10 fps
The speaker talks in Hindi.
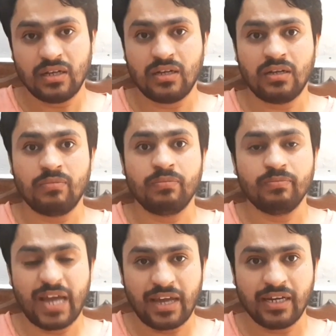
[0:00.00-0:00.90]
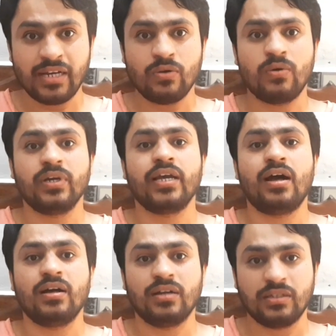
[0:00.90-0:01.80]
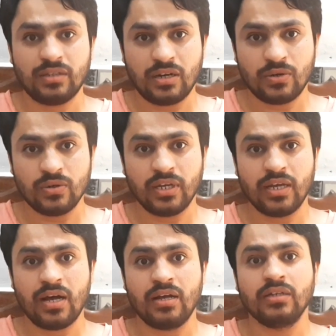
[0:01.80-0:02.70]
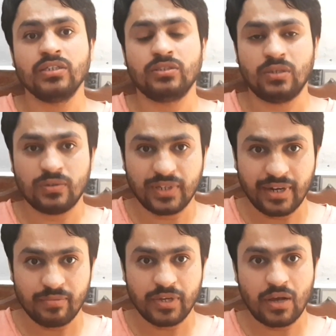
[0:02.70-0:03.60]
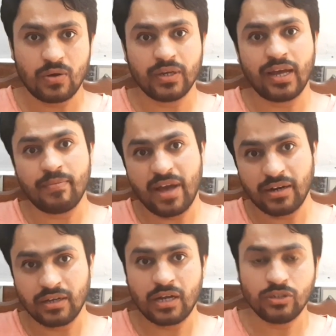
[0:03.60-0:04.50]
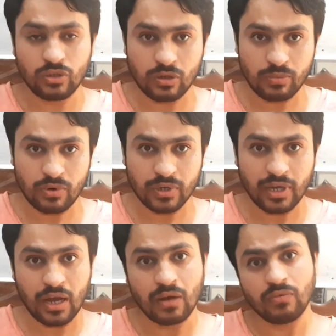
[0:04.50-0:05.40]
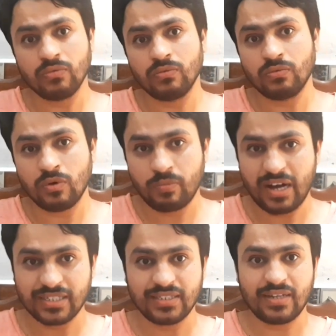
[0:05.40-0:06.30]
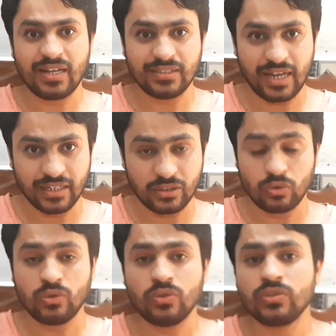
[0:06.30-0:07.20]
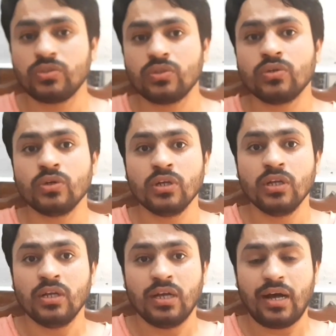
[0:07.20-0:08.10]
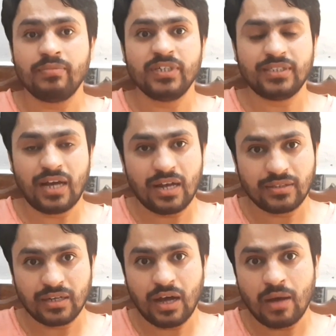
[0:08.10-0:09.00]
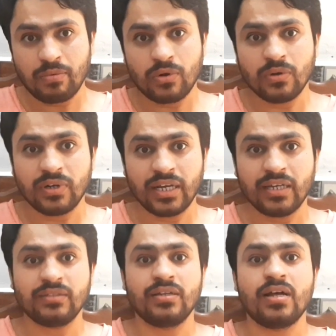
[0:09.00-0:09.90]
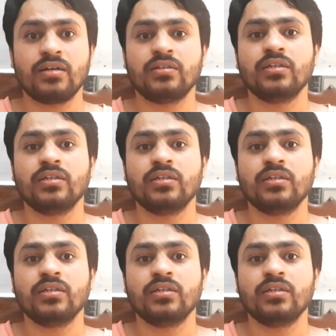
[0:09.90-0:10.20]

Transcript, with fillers: बहरीन हो गया कतर हो गया सऊदी अरेबिया हो गया अमेरिका यूरोप हो गया वो पाकिस्तान जाएंगे तो दोस्तों अभी जहाँ तक आप लोगों ने इतना